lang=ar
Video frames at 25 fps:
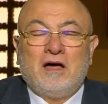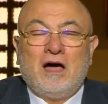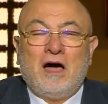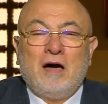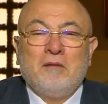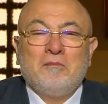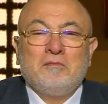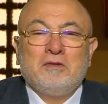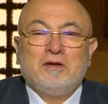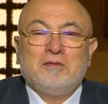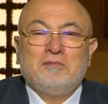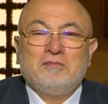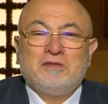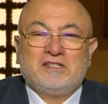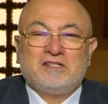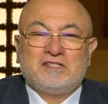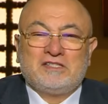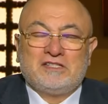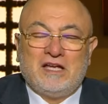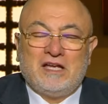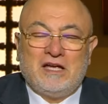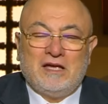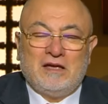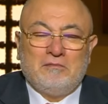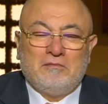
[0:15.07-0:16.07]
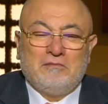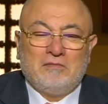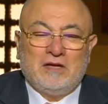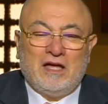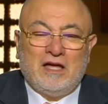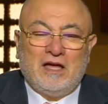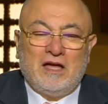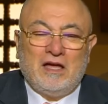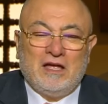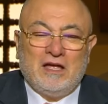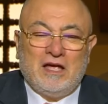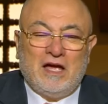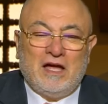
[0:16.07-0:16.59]
أمر مش
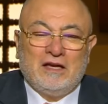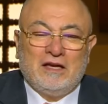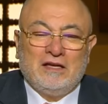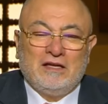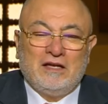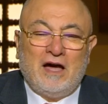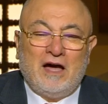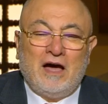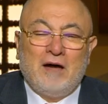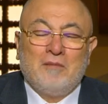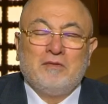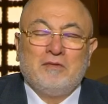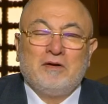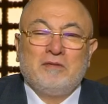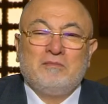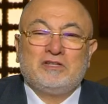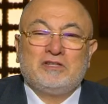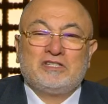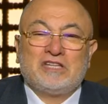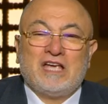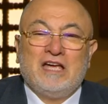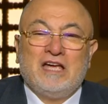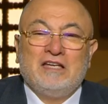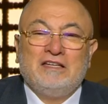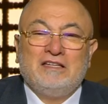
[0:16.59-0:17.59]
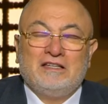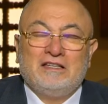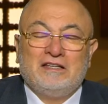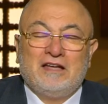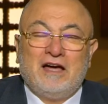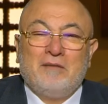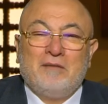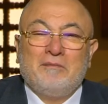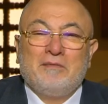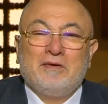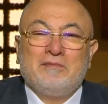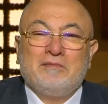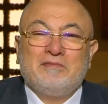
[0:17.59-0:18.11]
يعني أمر مش هين
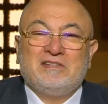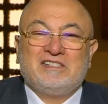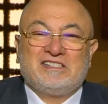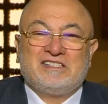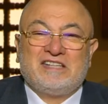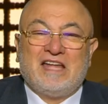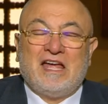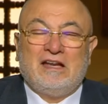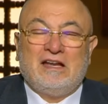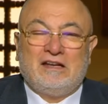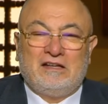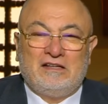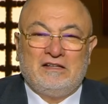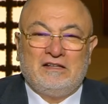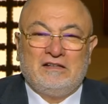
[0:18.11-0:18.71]
أمر مش سهل